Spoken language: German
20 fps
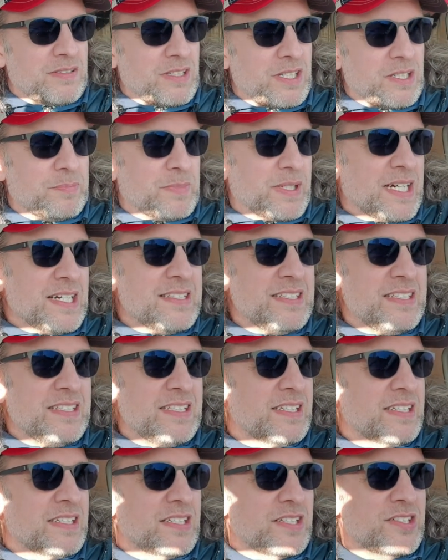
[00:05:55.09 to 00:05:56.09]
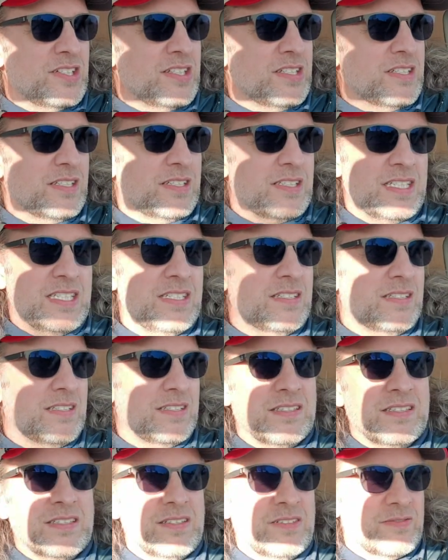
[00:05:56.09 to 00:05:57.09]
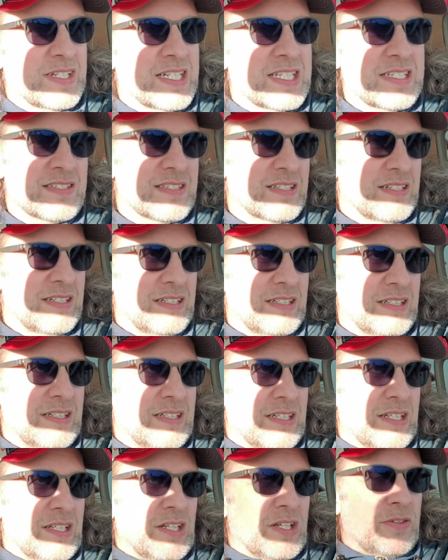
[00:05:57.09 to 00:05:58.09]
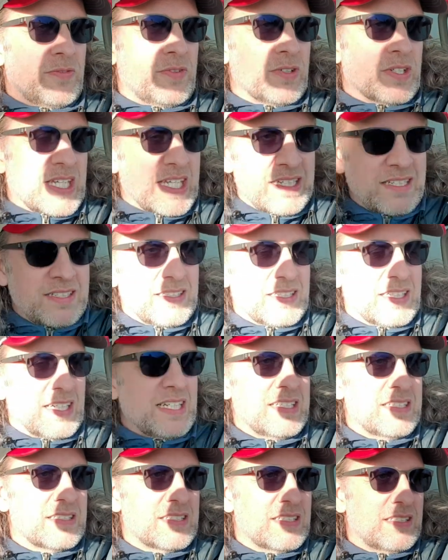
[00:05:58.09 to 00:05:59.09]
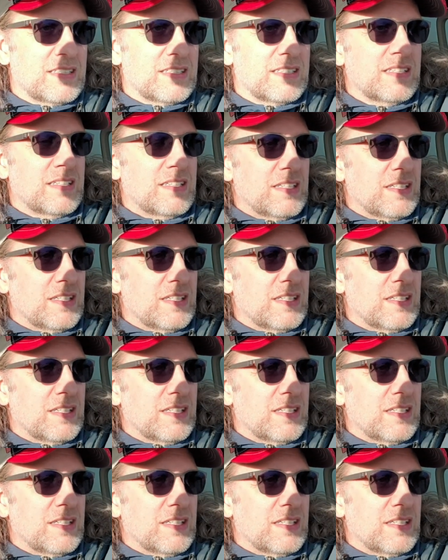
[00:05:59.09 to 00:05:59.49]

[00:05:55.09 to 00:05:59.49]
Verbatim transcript: glaube 30-jährigen Geschichte nie irgendwas für Kinderrechte